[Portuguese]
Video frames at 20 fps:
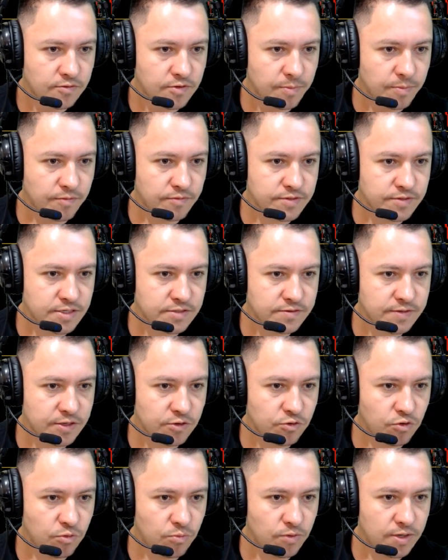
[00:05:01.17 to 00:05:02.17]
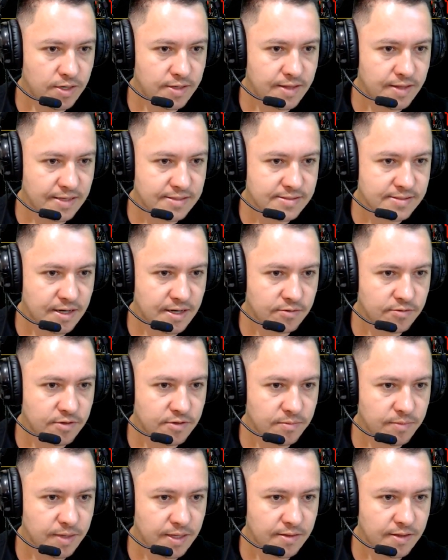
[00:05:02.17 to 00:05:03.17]
Só para vocês verem como ele dá
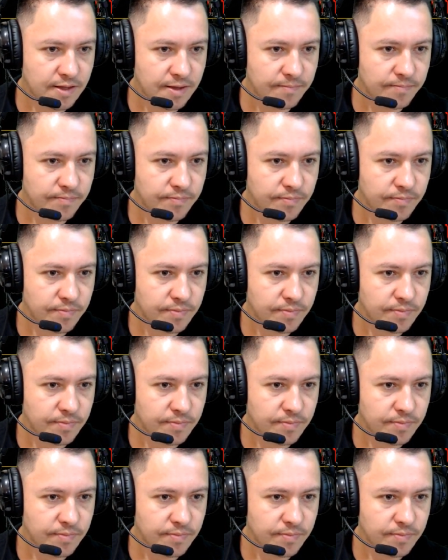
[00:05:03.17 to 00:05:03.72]
certo também, tá?